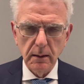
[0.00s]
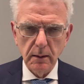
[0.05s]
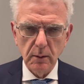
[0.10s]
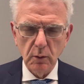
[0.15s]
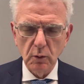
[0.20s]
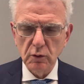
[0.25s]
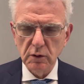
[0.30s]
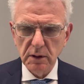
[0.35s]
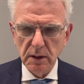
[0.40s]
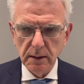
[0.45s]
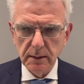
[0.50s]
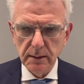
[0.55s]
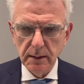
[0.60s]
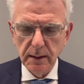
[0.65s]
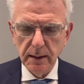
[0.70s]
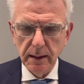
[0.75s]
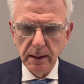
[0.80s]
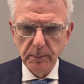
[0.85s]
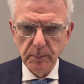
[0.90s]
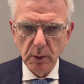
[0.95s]

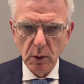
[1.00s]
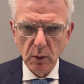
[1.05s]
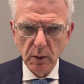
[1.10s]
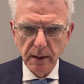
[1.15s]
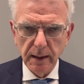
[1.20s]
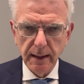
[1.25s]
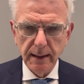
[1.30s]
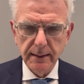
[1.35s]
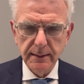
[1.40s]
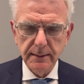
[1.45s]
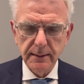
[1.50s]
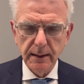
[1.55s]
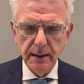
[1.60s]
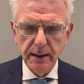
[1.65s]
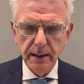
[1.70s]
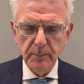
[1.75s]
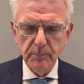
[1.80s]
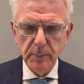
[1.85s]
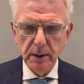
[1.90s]
consentire i progressi che in